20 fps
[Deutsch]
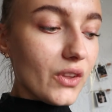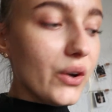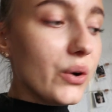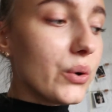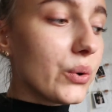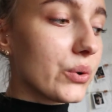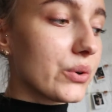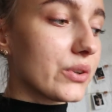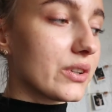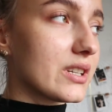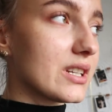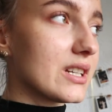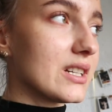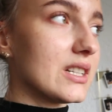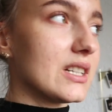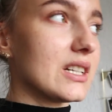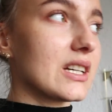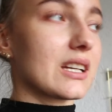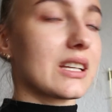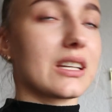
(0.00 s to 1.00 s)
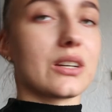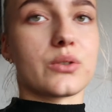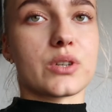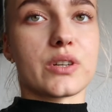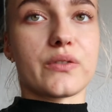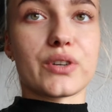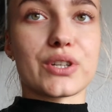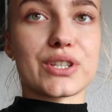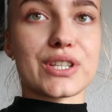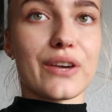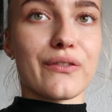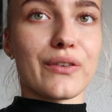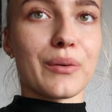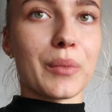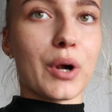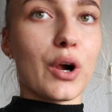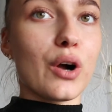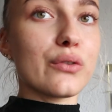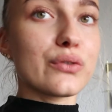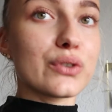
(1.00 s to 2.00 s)
Und genau, da wollte ich einfach
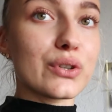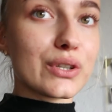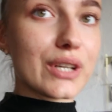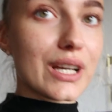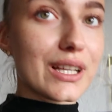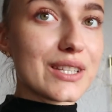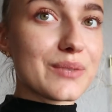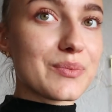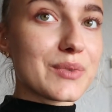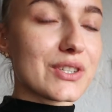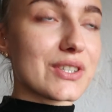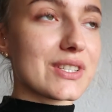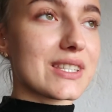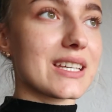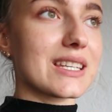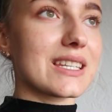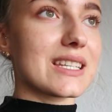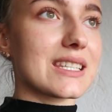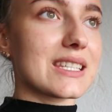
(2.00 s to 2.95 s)
mal offen und ehrlich mit euch sein.